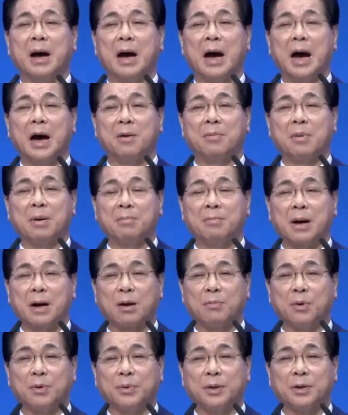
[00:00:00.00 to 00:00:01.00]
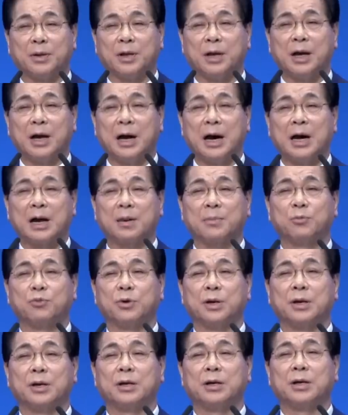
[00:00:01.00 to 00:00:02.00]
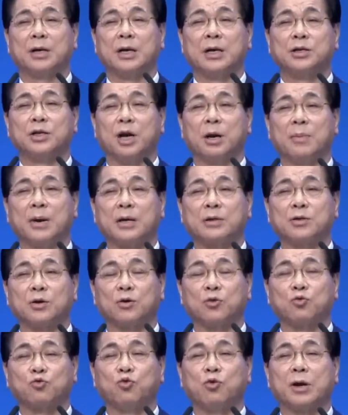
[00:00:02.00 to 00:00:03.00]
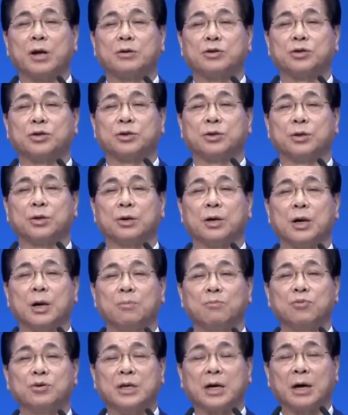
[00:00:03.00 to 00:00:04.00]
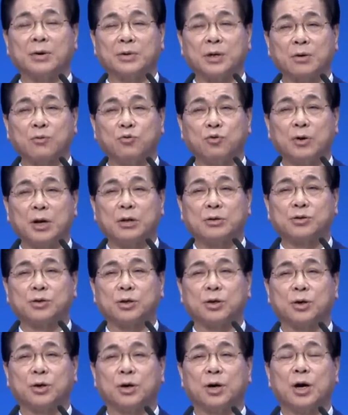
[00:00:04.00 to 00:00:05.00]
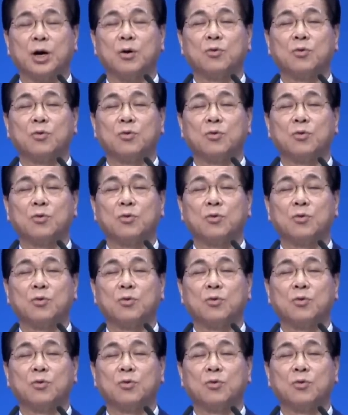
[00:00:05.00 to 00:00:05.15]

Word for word: 하나님 바라보면 하나님 우리를 절망해서 구원해 주시고 문제 가운데 구원해 주시고